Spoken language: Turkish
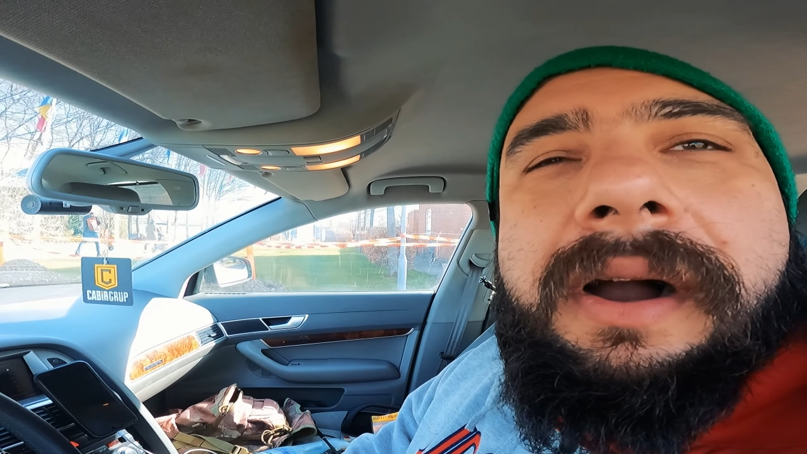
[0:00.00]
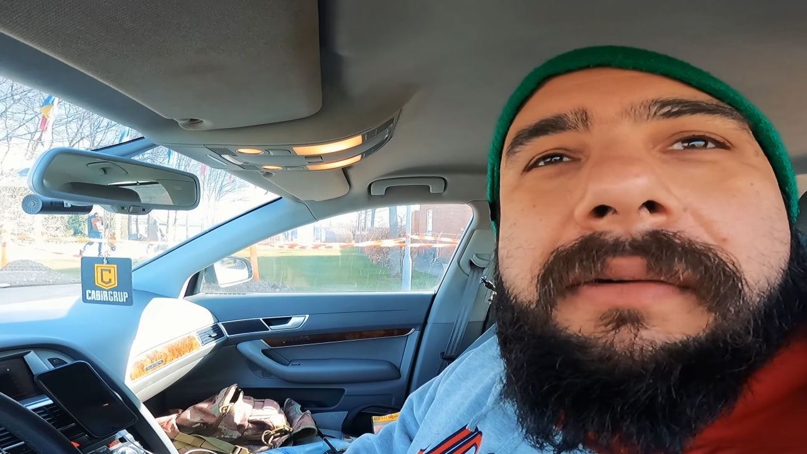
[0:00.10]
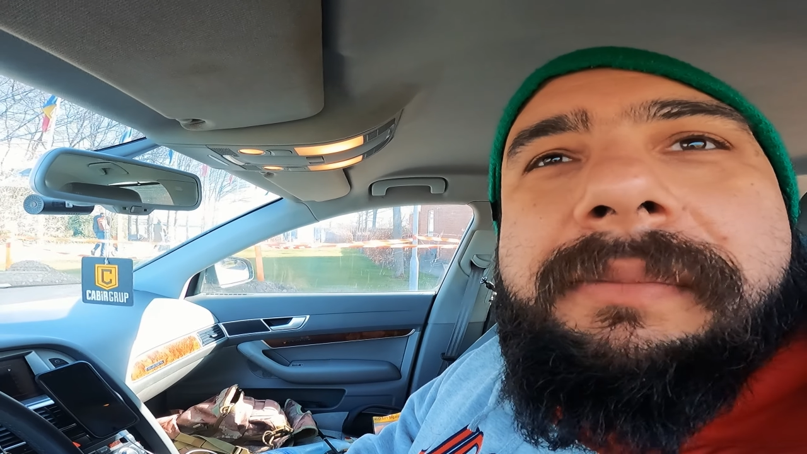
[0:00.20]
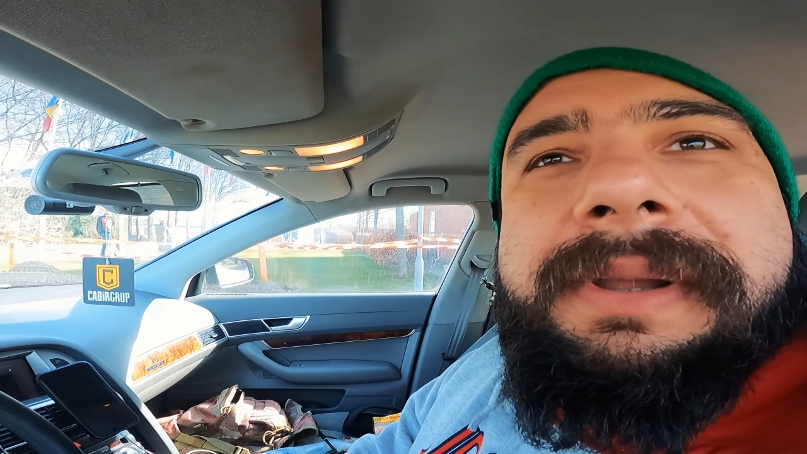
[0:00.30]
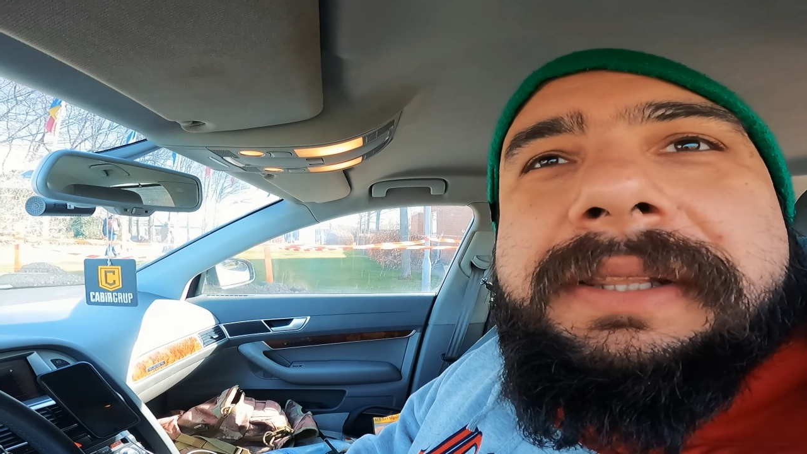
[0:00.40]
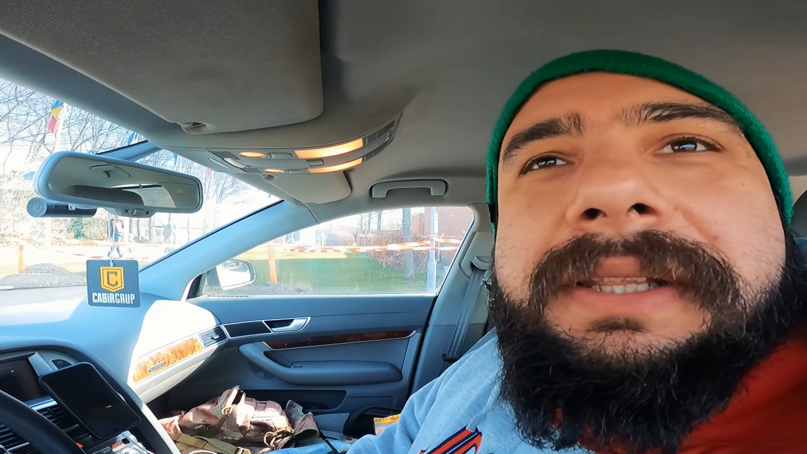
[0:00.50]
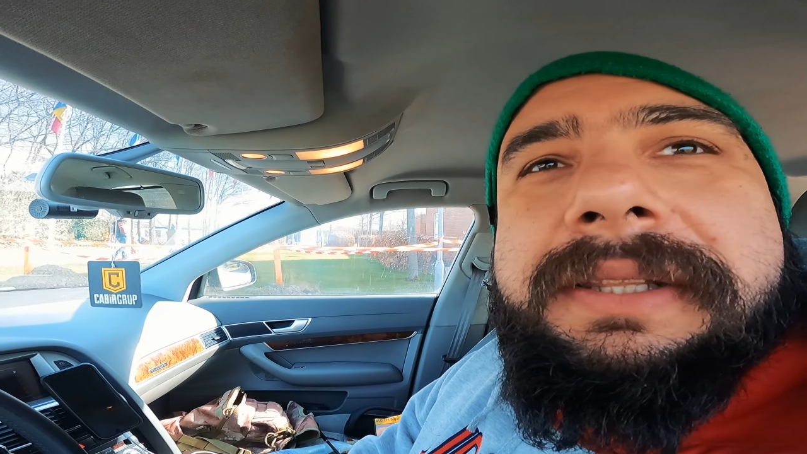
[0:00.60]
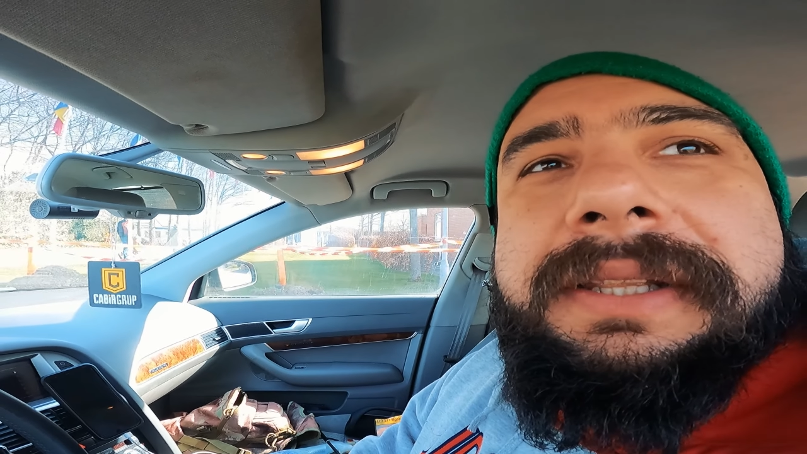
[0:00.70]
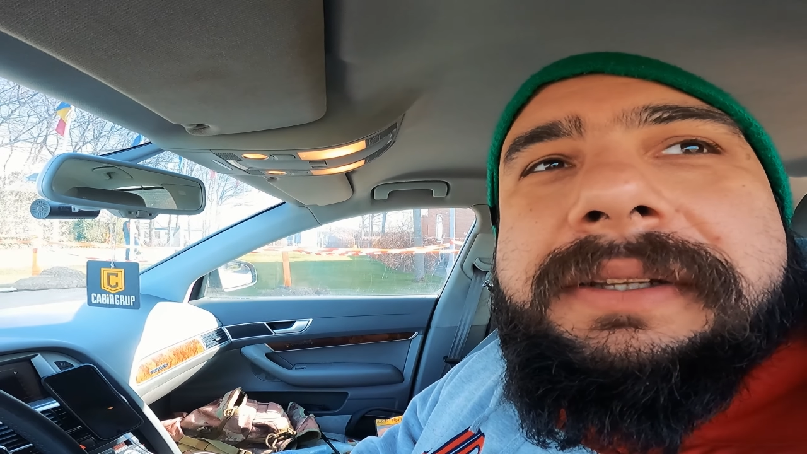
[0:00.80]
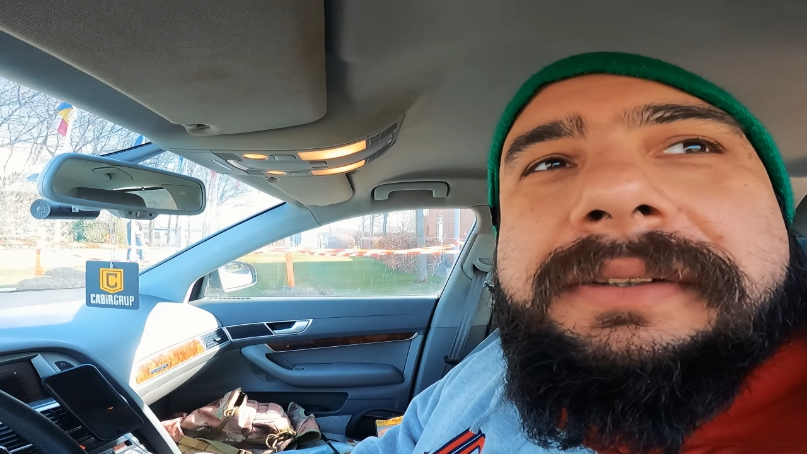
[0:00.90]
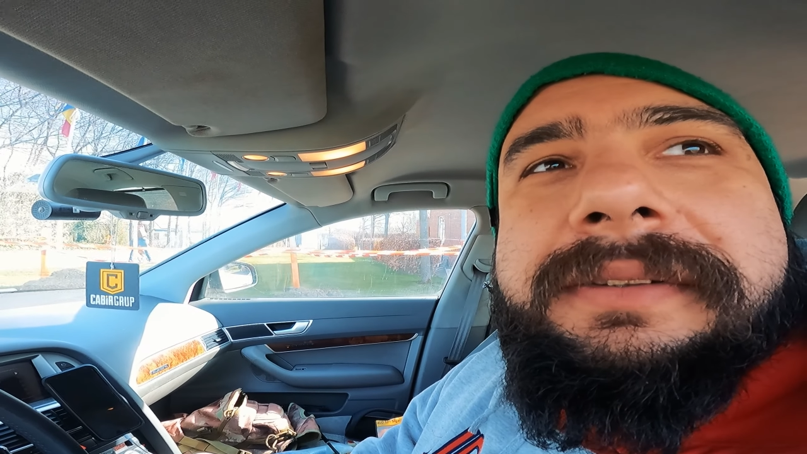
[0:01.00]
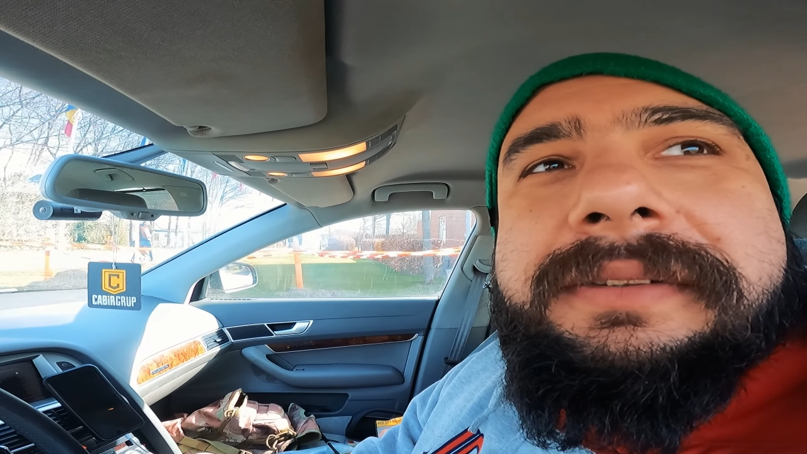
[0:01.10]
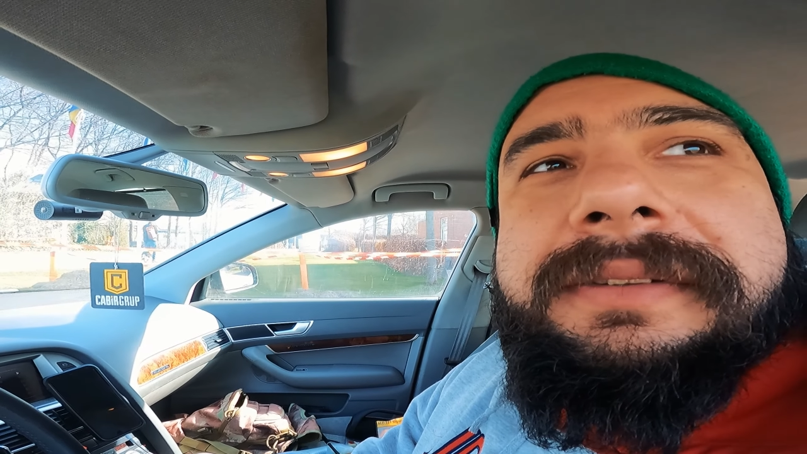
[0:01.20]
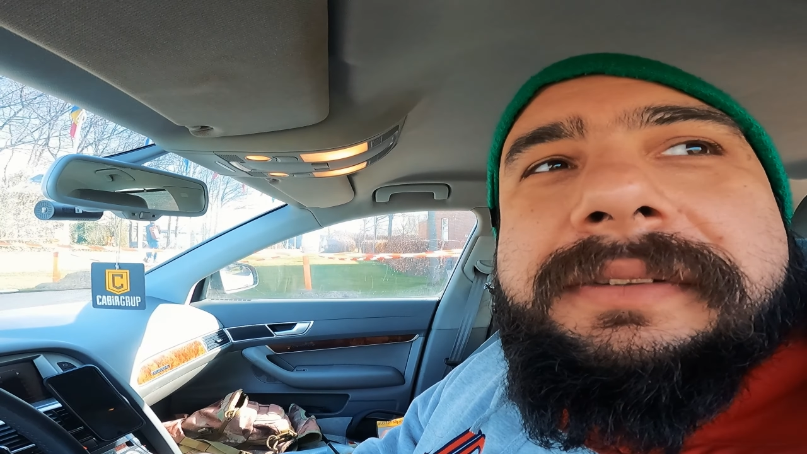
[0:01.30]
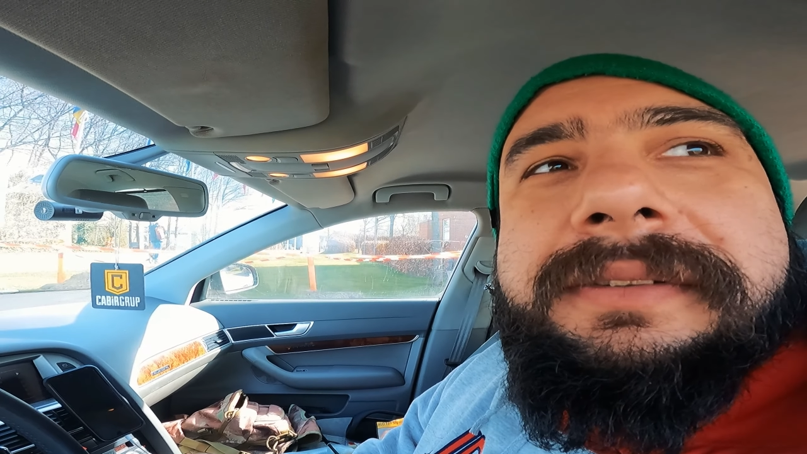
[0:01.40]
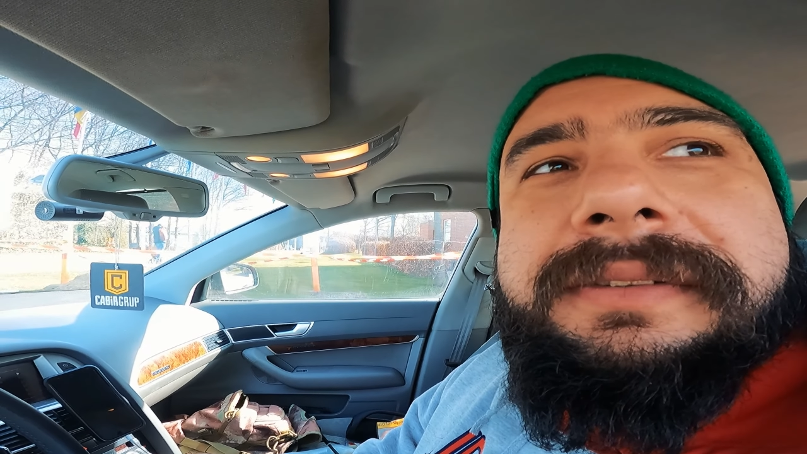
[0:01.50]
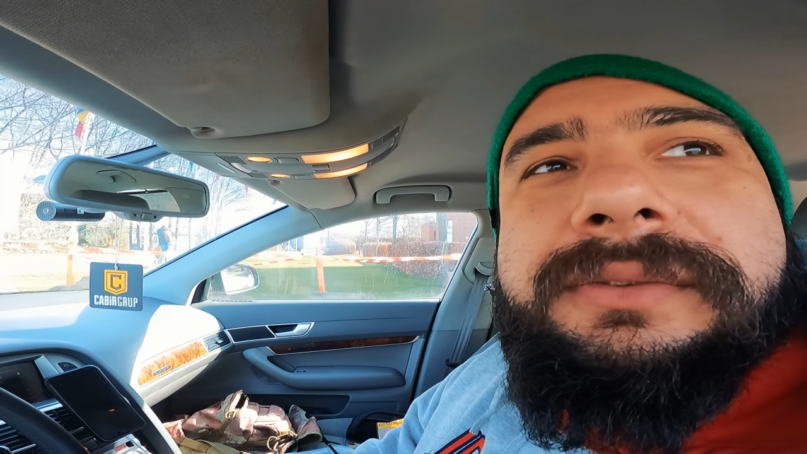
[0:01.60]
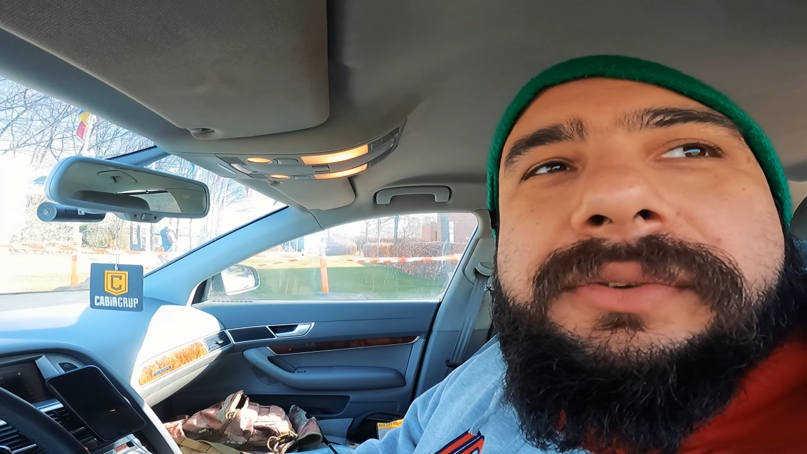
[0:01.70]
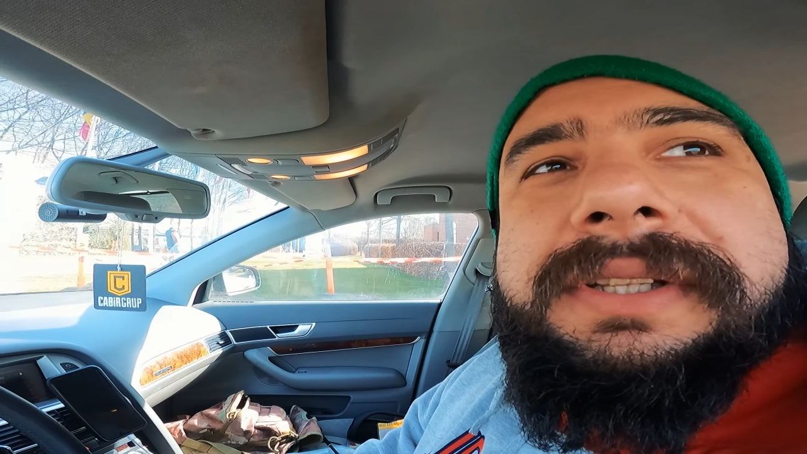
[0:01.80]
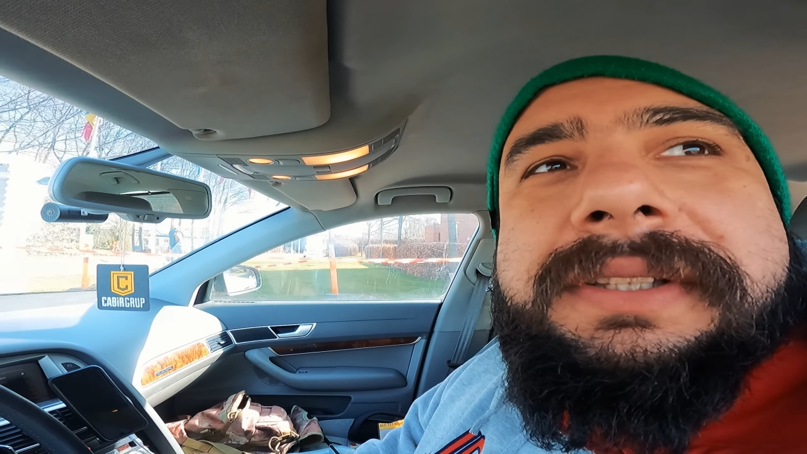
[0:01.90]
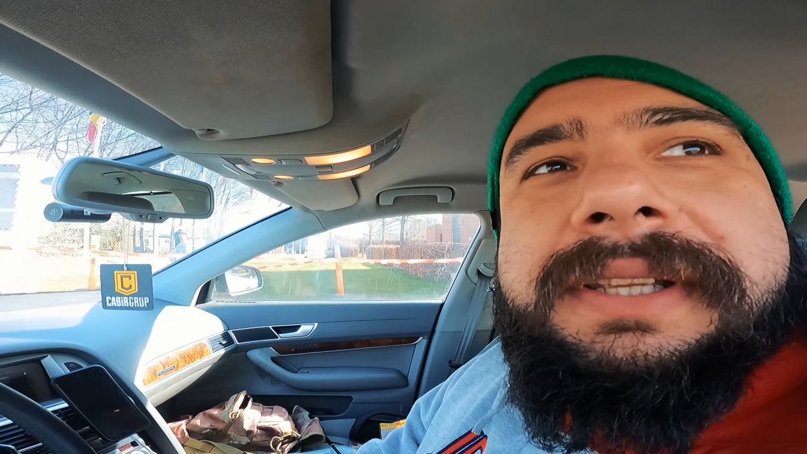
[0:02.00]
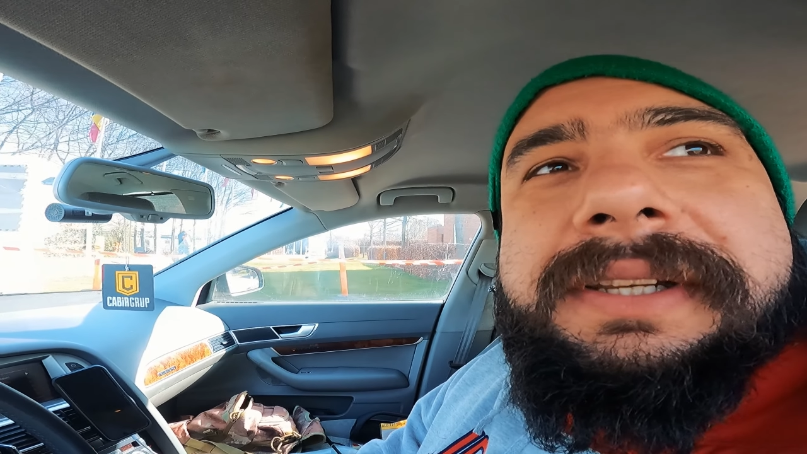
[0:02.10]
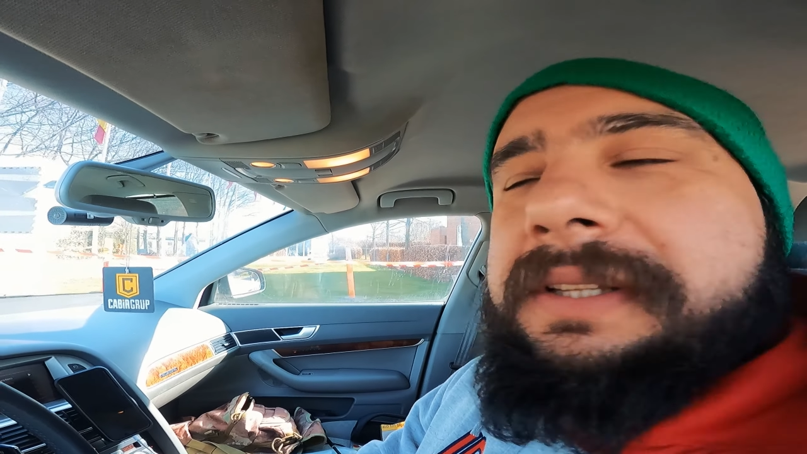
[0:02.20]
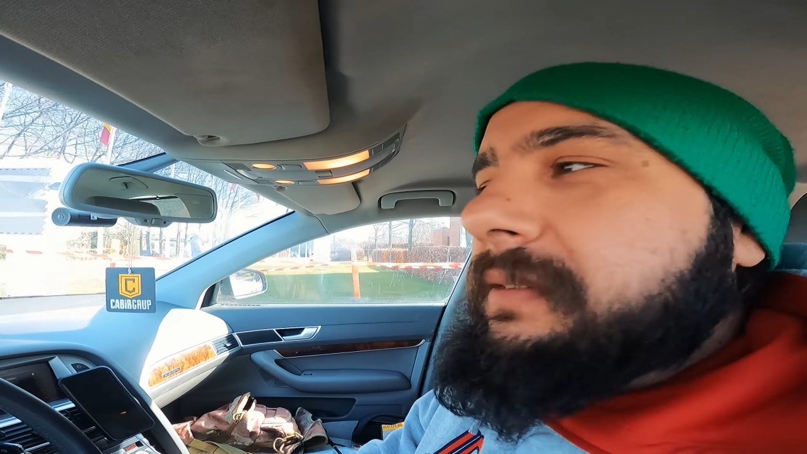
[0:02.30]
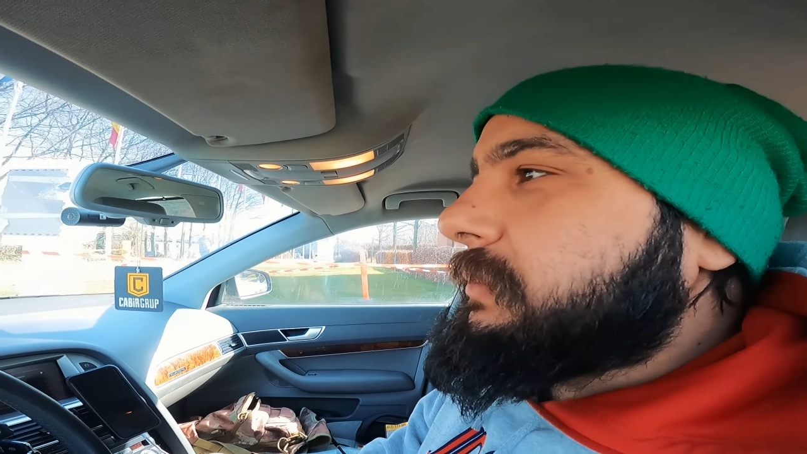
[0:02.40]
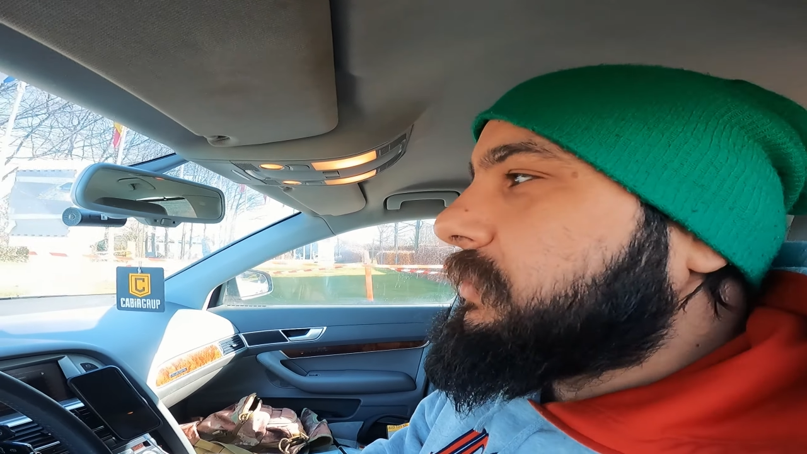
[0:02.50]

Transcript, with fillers: Ama bir yandan da tuvaletlerini ve